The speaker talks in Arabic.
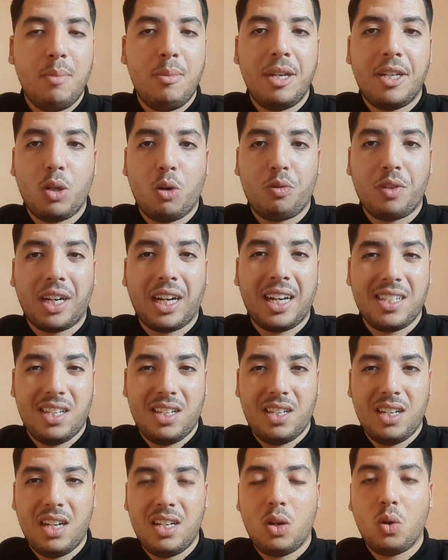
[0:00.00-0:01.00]
كامل التوفيق
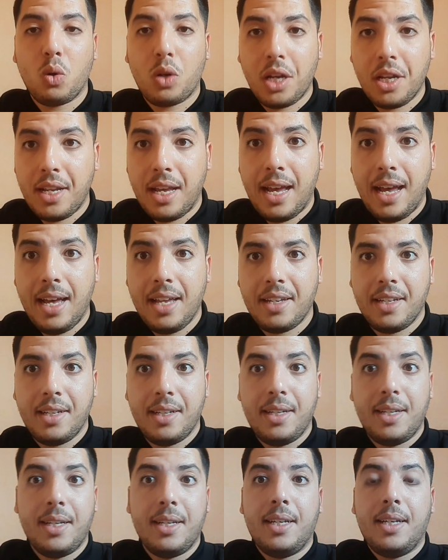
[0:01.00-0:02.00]
خاصه انه كان احد
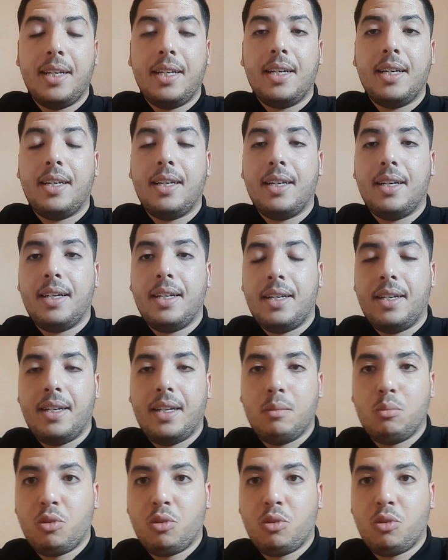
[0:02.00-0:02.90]
آه،